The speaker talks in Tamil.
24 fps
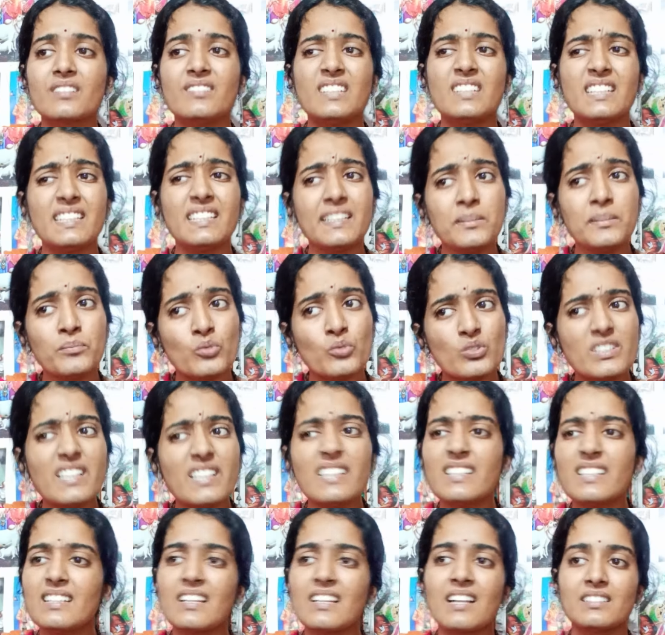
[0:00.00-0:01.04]
வேற
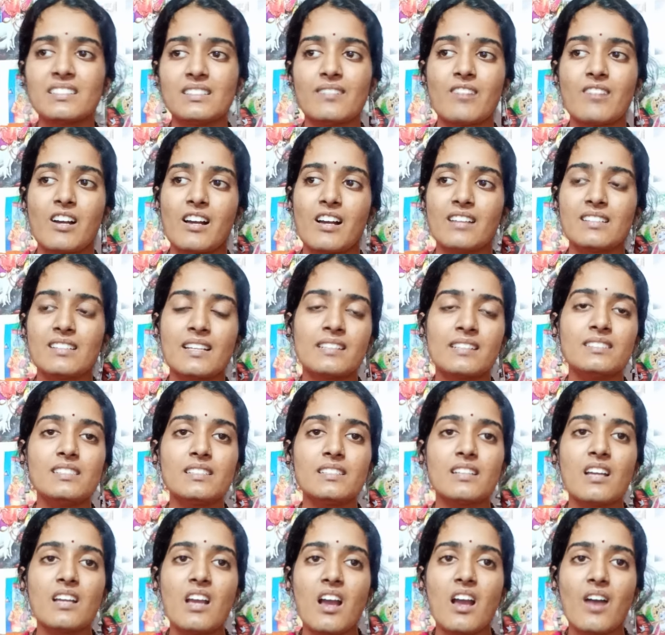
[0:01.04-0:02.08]
முதல் இல்லாதவா அதானது
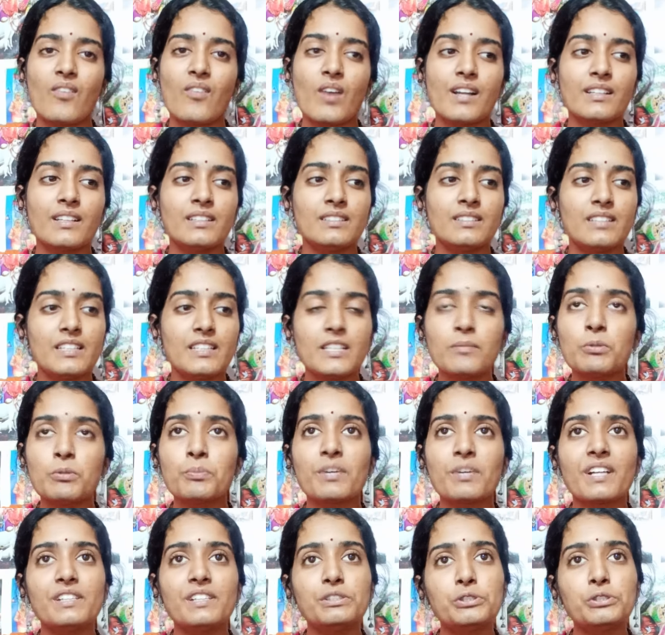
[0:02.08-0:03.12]
அவளுக்கு
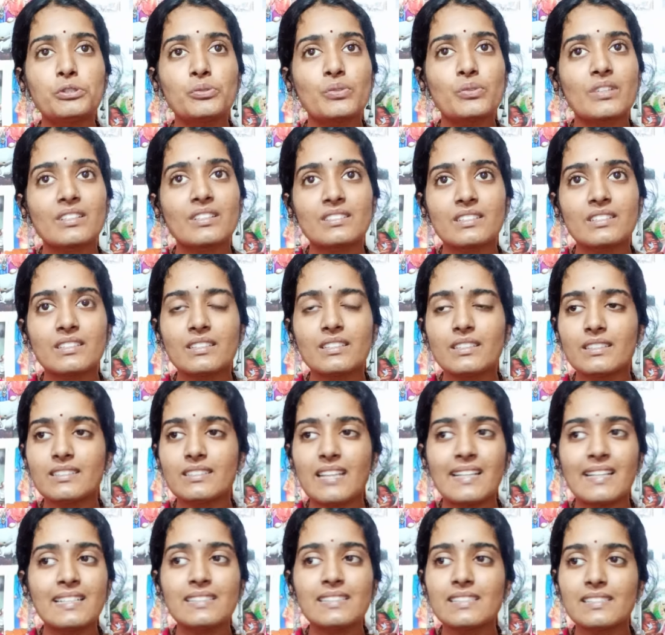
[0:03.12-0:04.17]
தினமும் கழிஞ்சு கூடுறதுக்கு
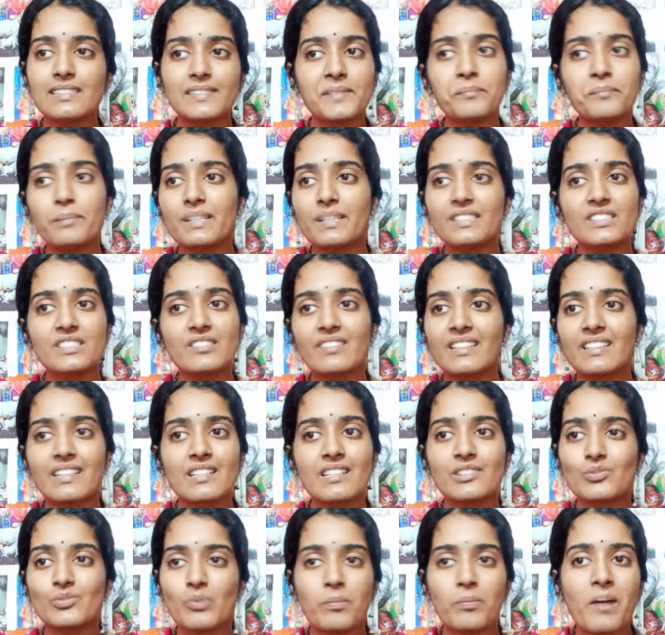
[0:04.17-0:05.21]
தனத்தை சம்பரிச்சு
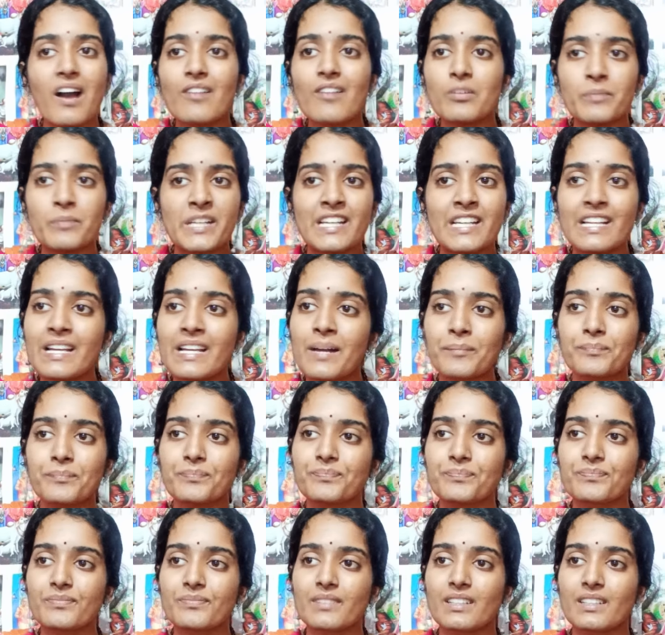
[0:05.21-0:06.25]
வைக்கிற சுவாவம் இல்லையா
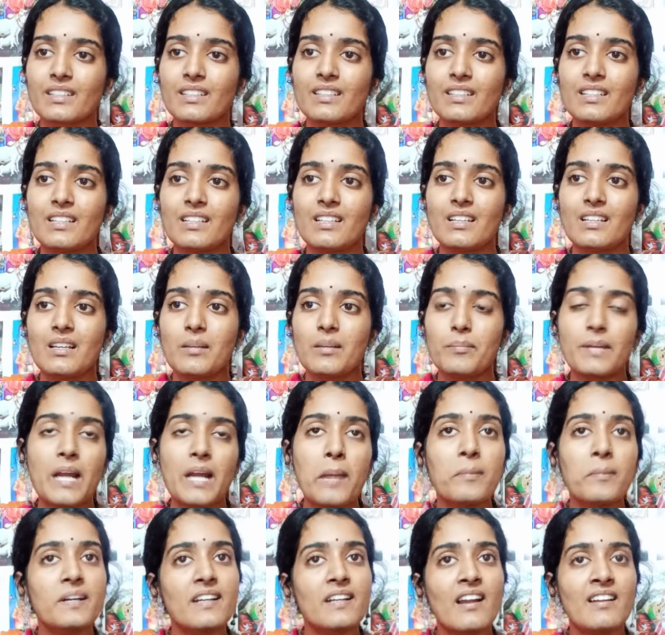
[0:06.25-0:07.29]

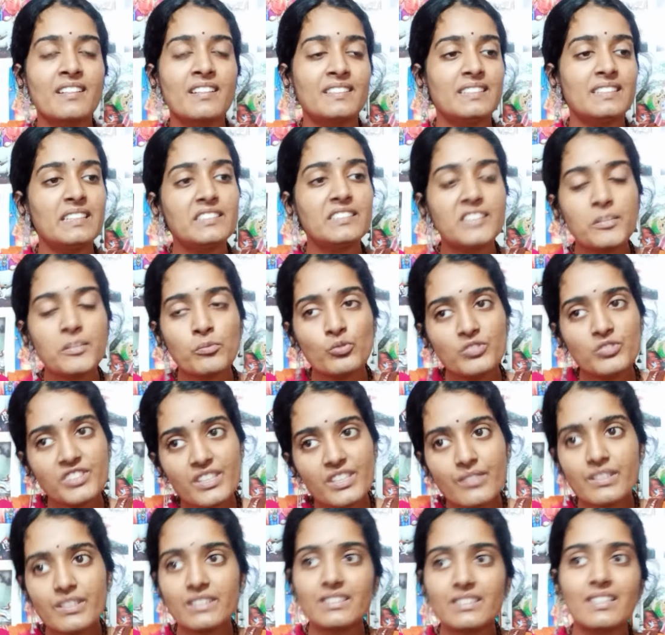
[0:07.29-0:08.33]
பிராமணாளுக்கு நித்தியம்
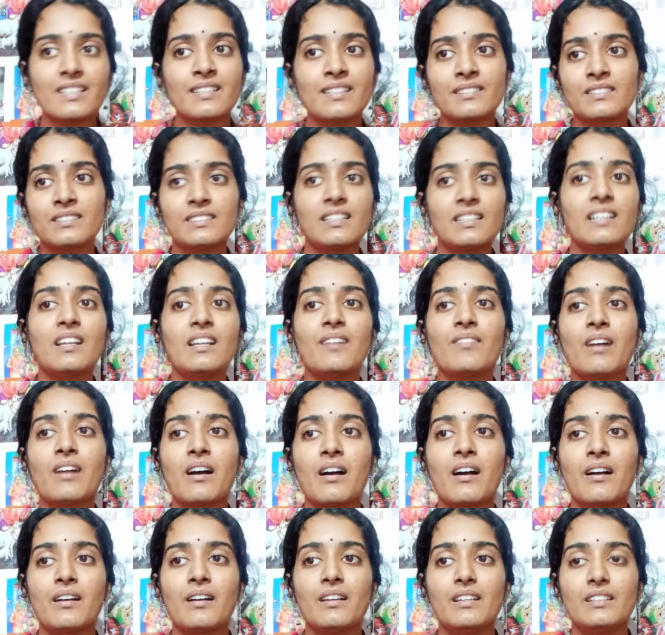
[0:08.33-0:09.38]
உஞ்ச விரத்தி எடுத்து தான் அவா
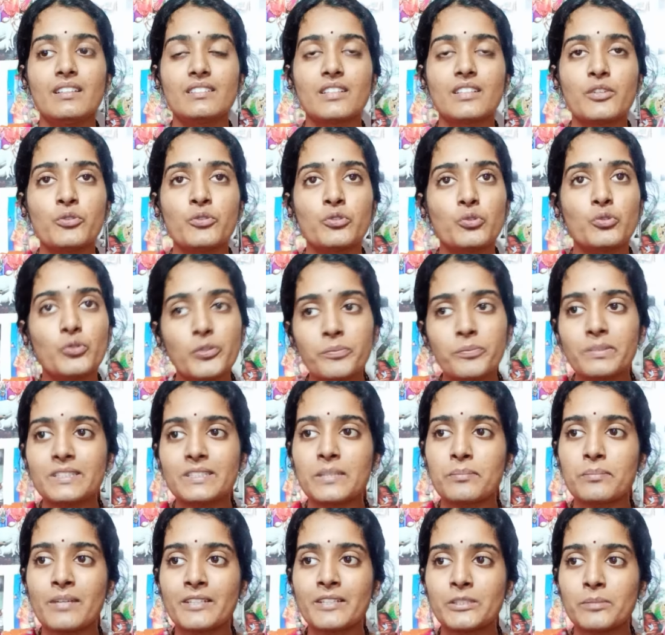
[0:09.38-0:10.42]
தன்னோட
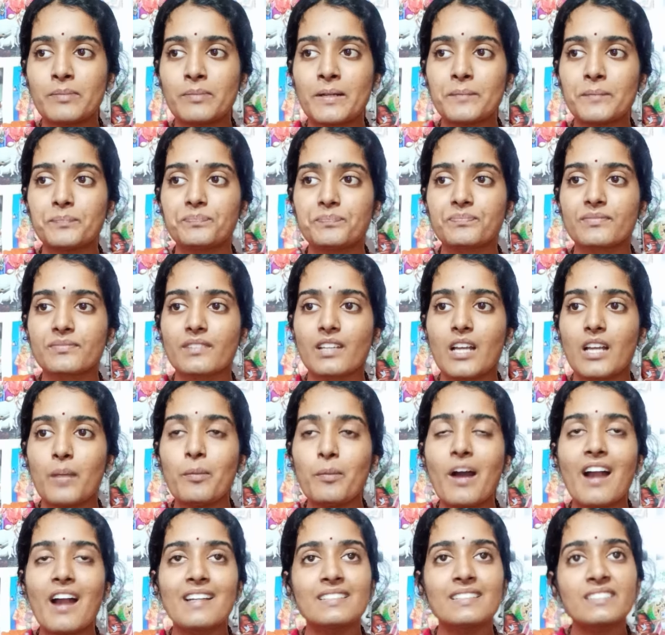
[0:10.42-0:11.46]
குடும்பத்தை பார்த்துப்பா
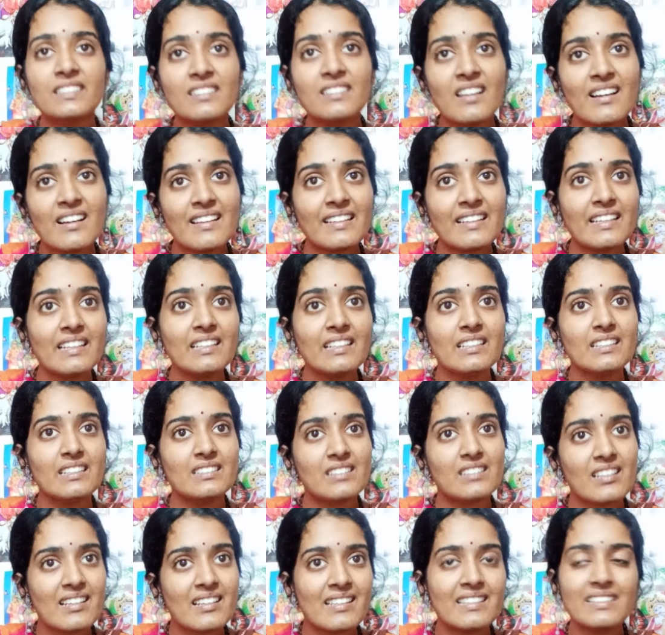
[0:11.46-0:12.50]
அப்போ அடுத்த நாளைக்கு
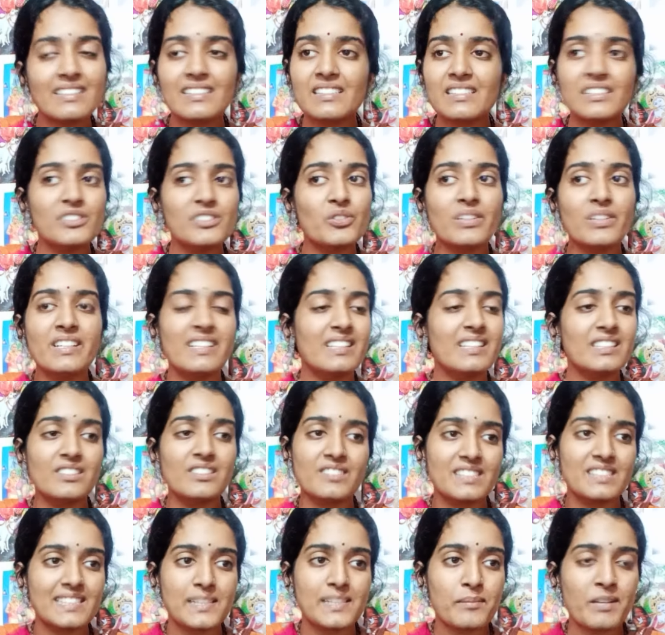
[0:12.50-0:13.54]
இத்தனை இருக்குது சொல்லி எடுத்து
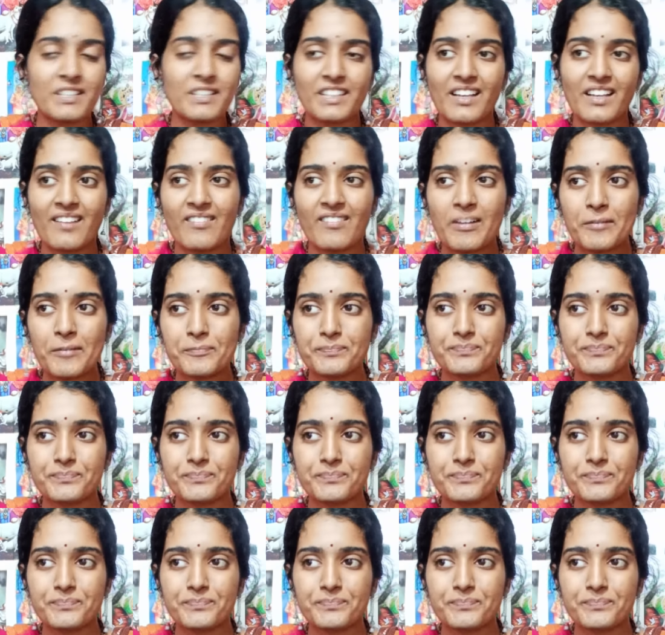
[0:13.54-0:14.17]
வச்சுக்க மாட்டாவா